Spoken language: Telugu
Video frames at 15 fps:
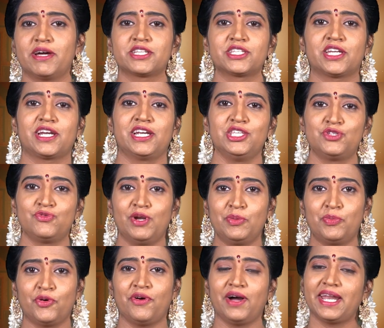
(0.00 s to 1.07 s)
మహర్షి ఇక్కడి నుంచి
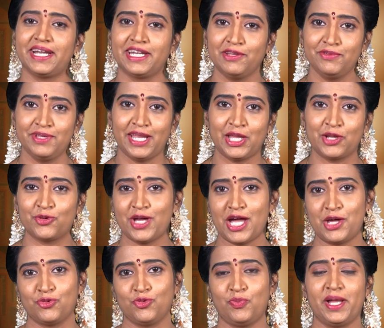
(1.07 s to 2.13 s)
వెళ్ళిపోవాలంటే వినాయకుడు
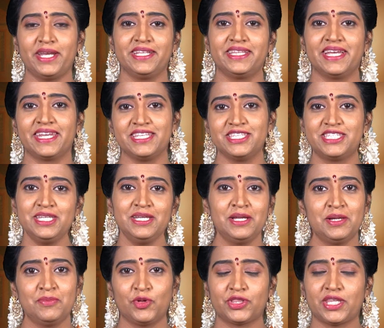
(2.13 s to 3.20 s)
ఆ రూపాన్ని ధరించి
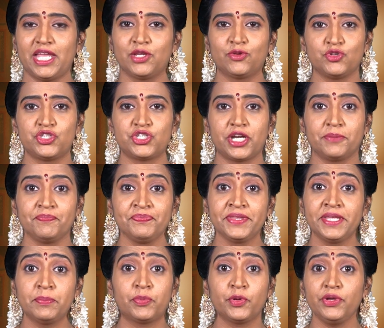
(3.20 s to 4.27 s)
మొత్తానికి వచ్చాడు
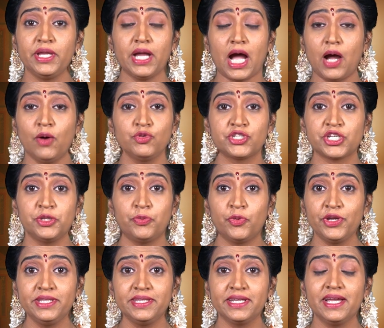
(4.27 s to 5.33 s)
ఇప్పుడు ఈ ఆవు
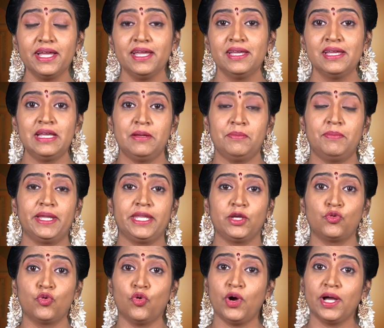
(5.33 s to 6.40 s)
చనిపోయిందిగా మరి
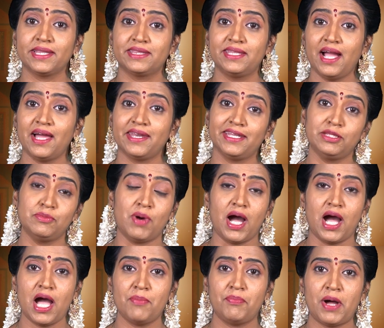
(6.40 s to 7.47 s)
గోహత్య అన్నది
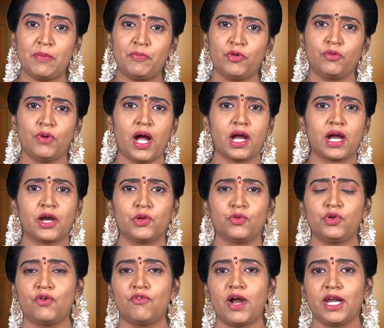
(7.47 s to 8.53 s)
మహాపాపం అక్కడ
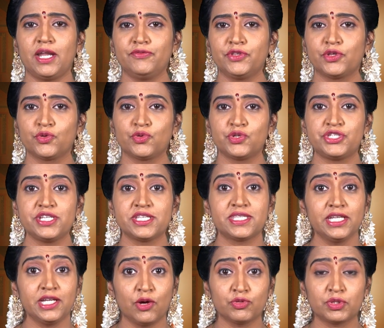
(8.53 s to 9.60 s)
ఉన్న వాళ్ళందరూ వచ్చేసి
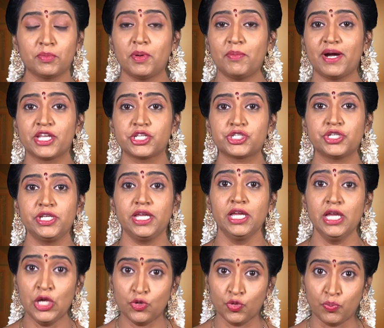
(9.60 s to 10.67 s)
గౌతమ మహర్షిని
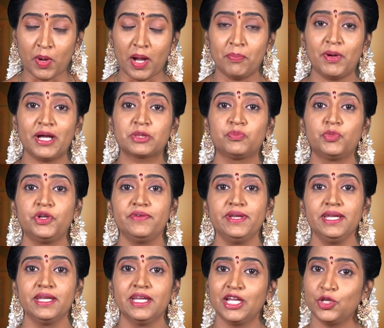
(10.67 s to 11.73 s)
నువ్వు
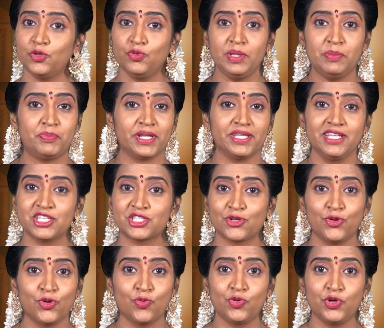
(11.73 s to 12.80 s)
పాపాత్ముడివి నువ్వు ఈ
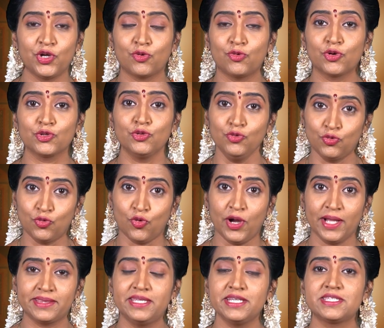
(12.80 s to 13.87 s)
ప్రదేశంలో ఉండకూడదు
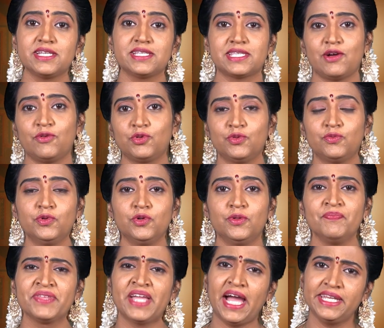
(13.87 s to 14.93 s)
గోహత్య చేశావు నువ్వు
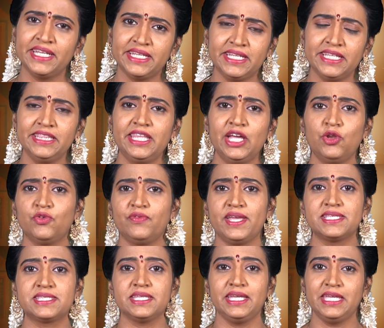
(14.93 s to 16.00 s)
అని నింద నిందలు
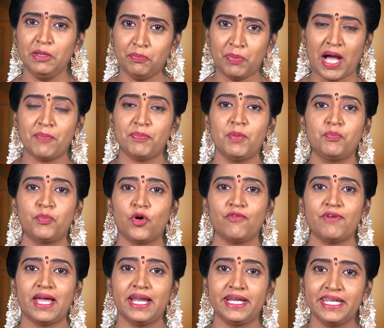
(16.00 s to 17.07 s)
వేసి ఈ పాపం
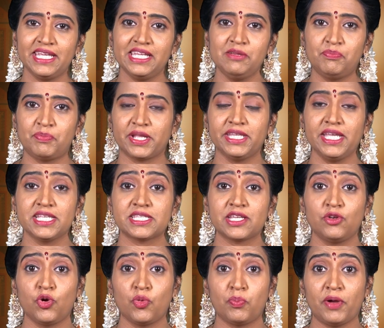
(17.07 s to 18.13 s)
పోవాలంటే ఈ
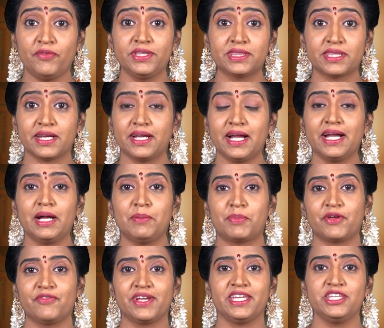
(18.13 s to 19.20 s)
ప్రదేశంలో పవిత్ర గంగ
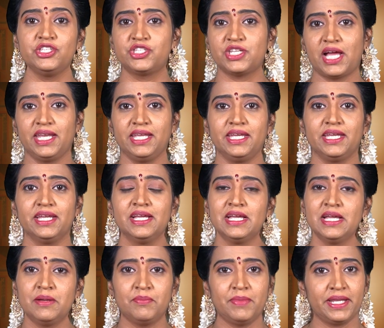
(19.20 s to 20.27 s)
ప్రవహించాలి
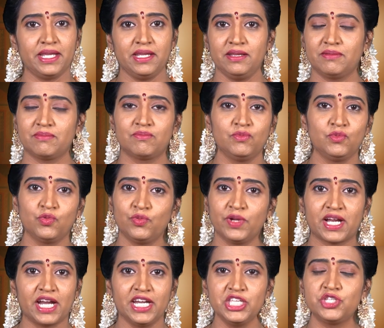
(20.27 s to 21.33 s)
మరి నువ్వు
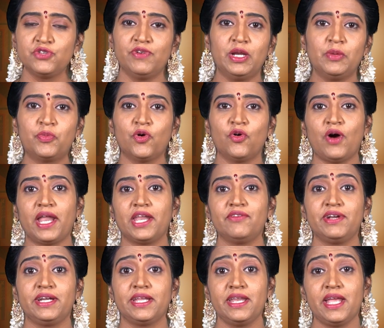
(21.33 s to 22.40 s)
ఇక్కడి నుంచి వెళ్ళిపో అన్న
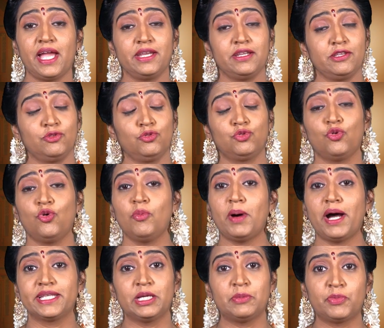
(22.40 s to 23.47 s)
వెంటనే ఆయన ఎంతో
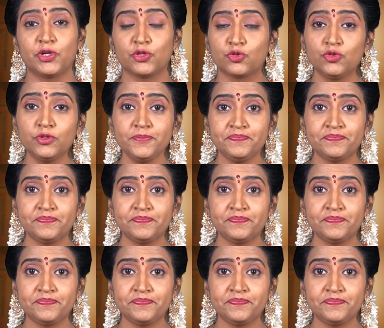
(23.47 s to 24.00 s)
బాధపడుతూ